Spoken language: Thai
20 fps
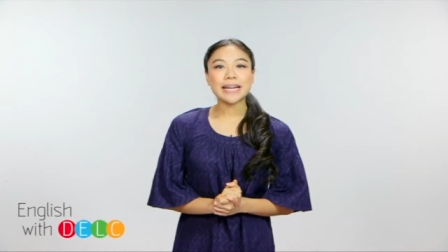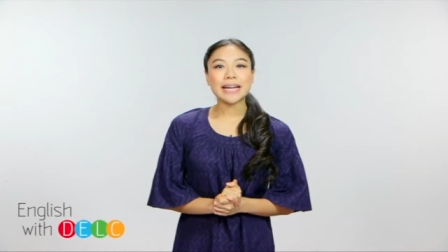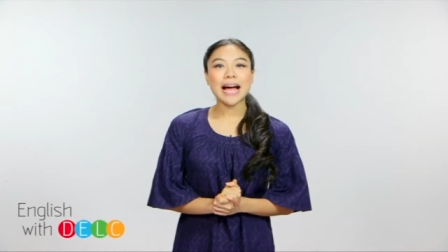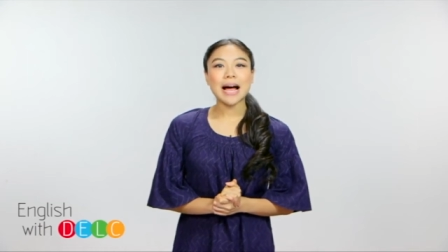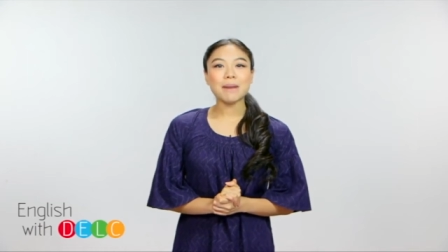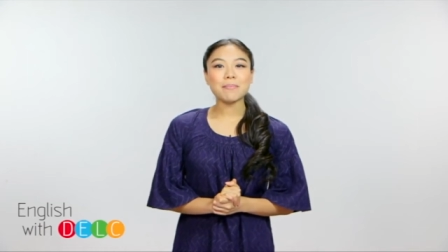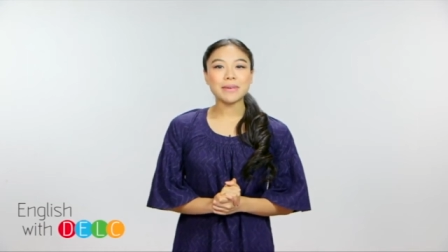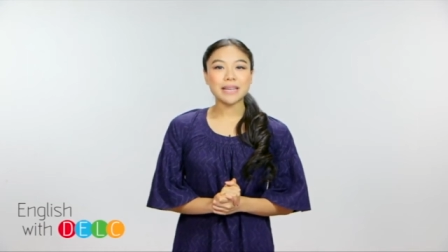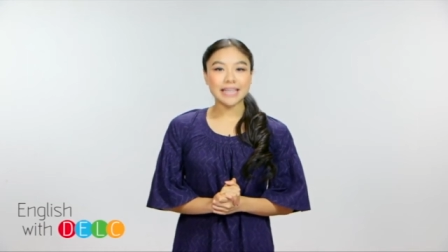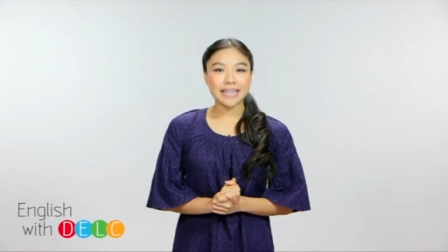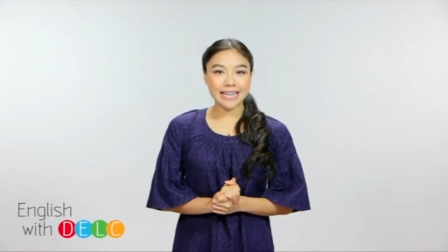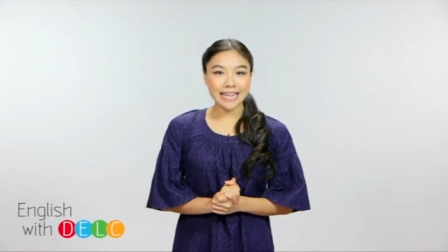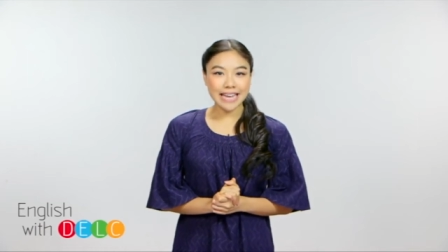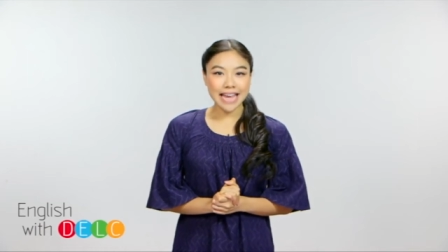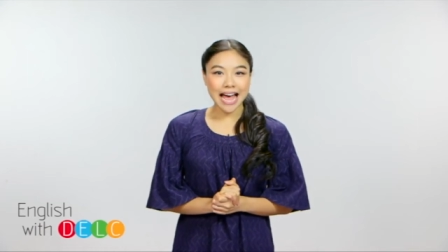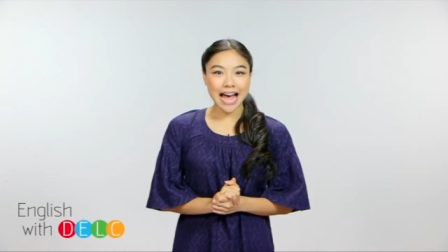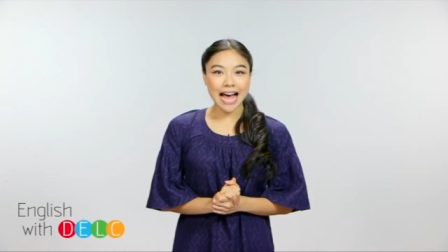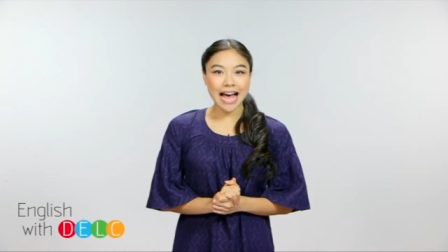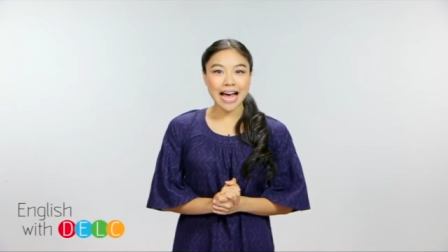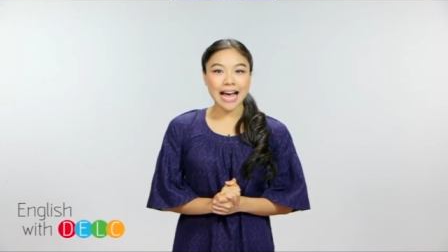คำกริ
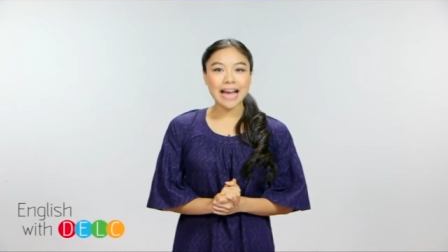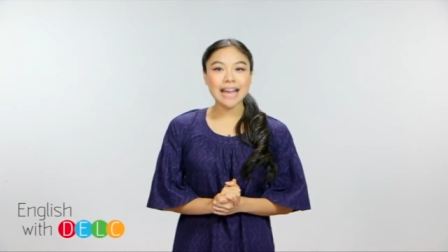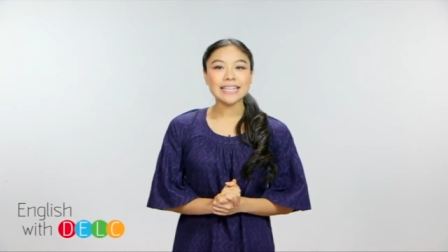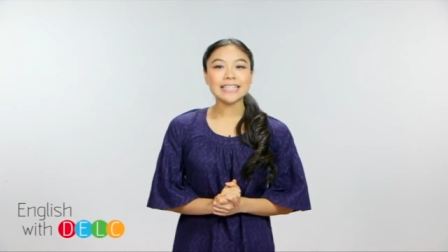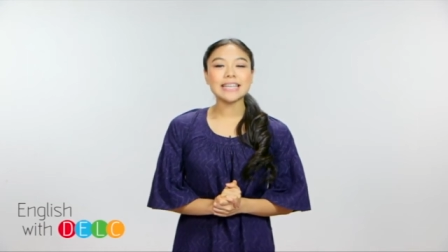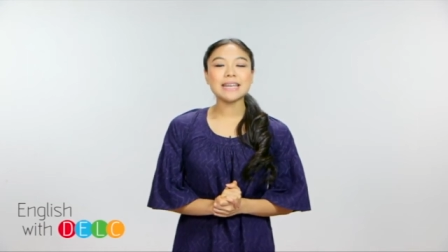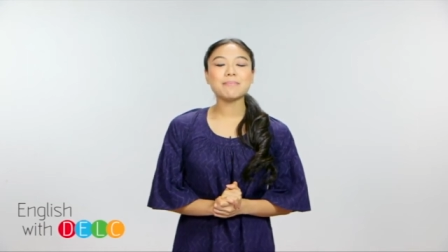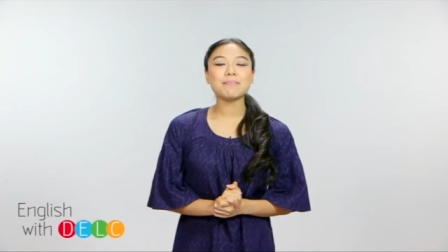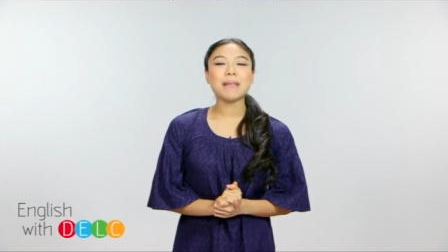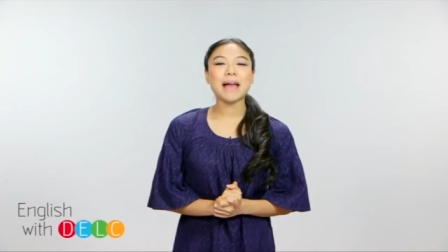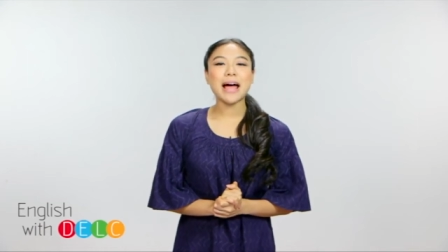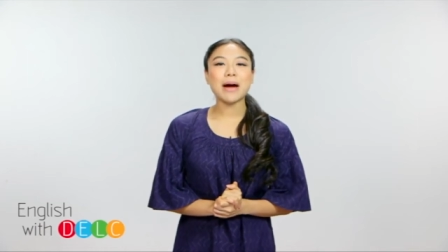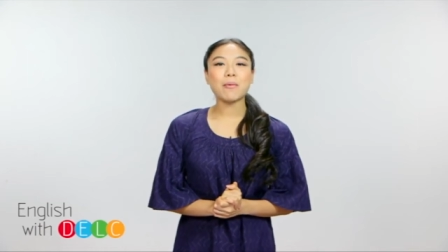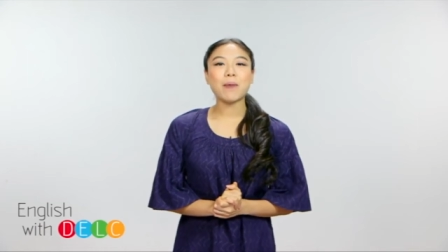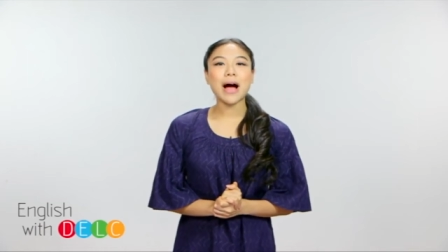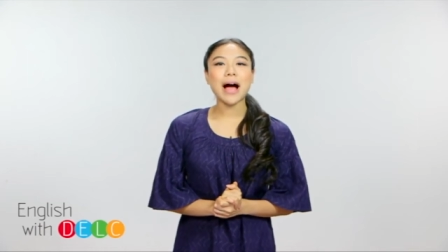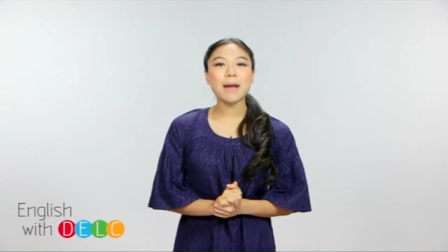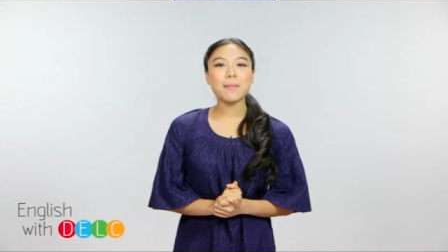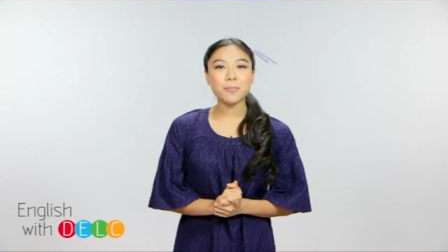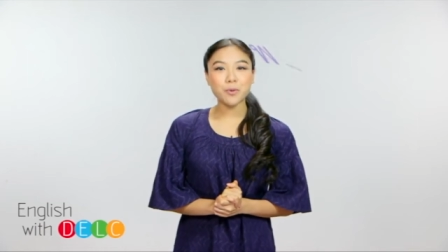ยา ที่แปล
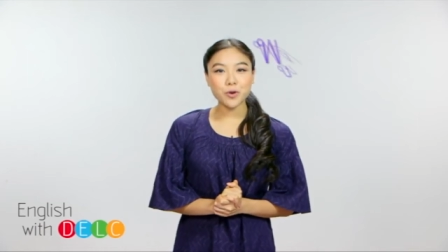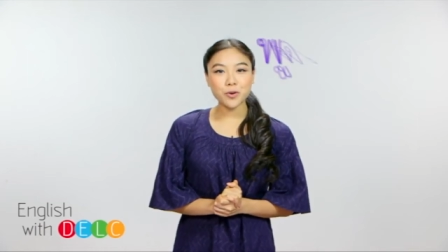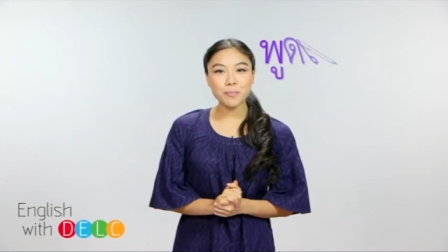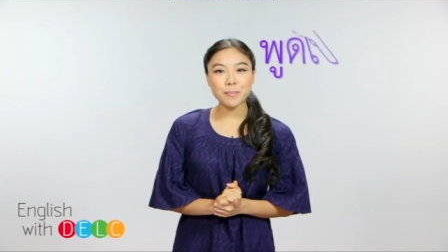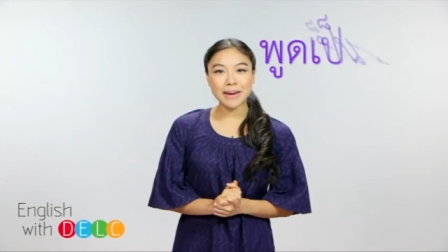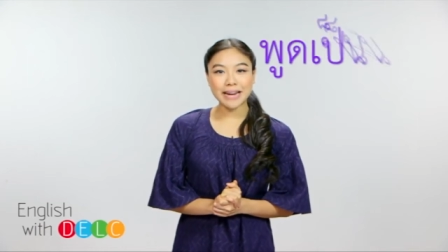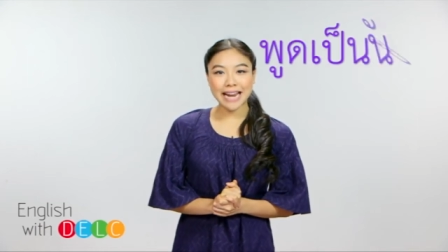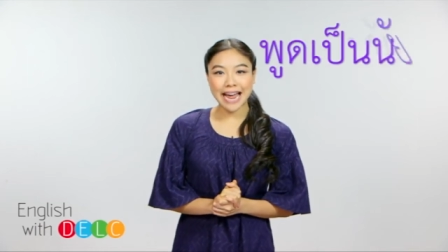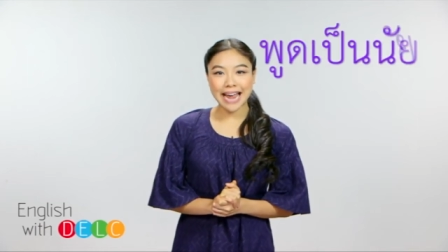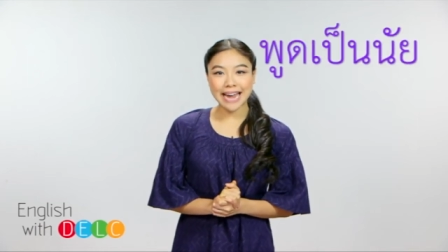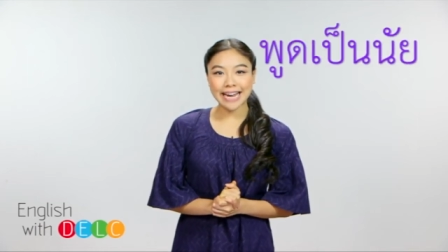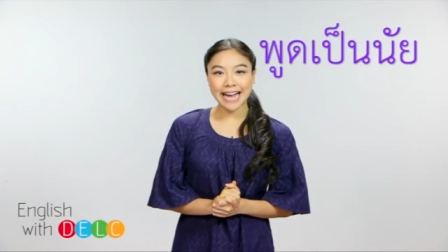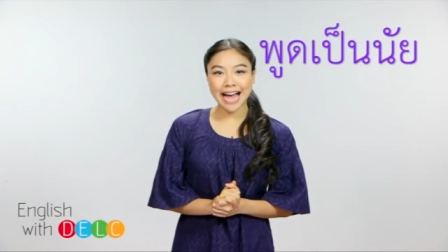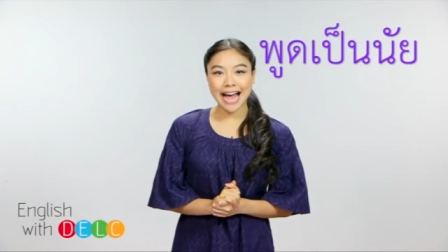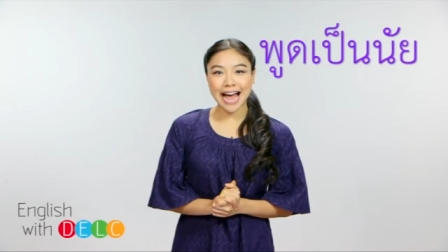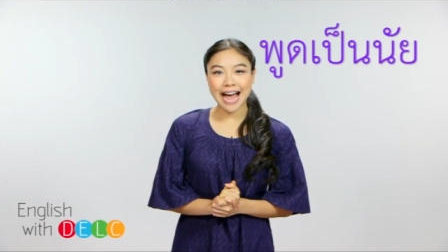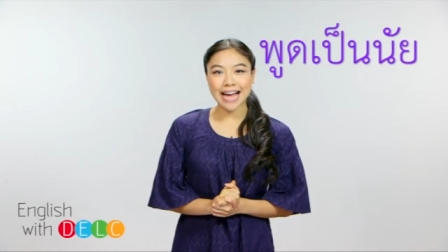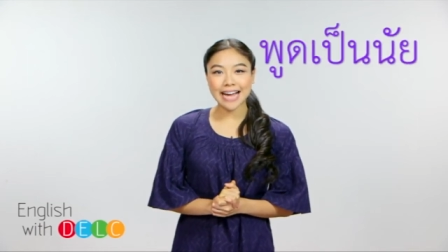ว่า พูดเป็นานค่ะ